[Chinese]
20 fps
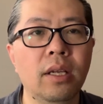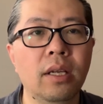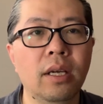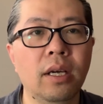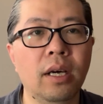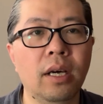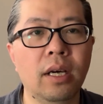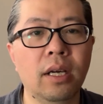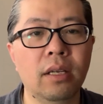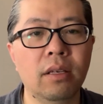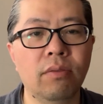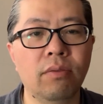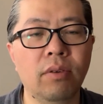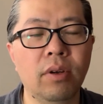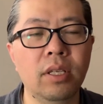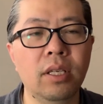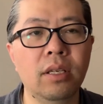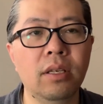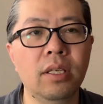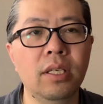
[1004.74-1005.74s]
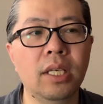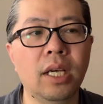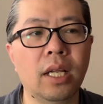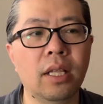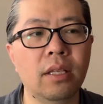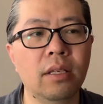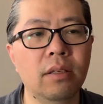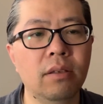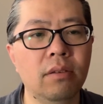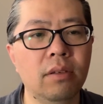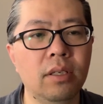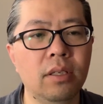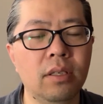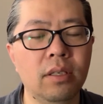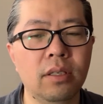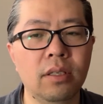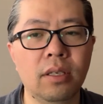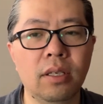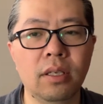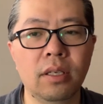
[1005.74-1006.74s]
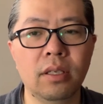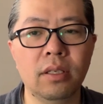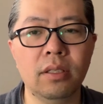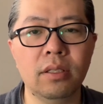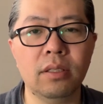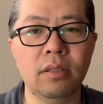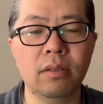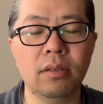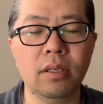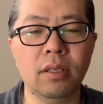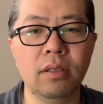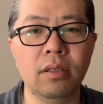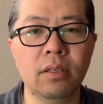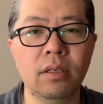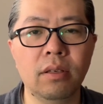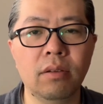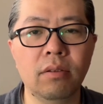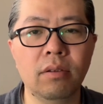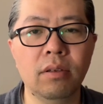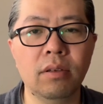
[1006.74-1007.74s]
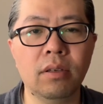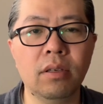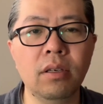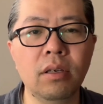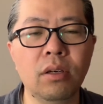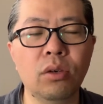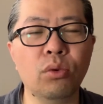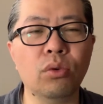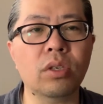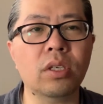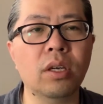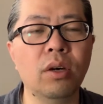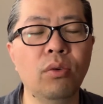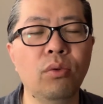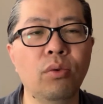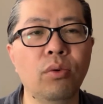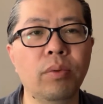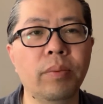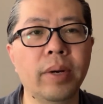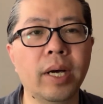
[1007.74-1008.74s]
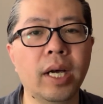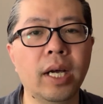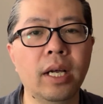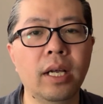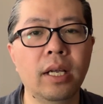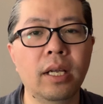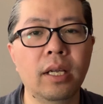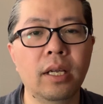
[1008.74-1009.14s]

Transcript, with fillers: 啊，这佛经里讲的就是啊，这个这个各种生物吧，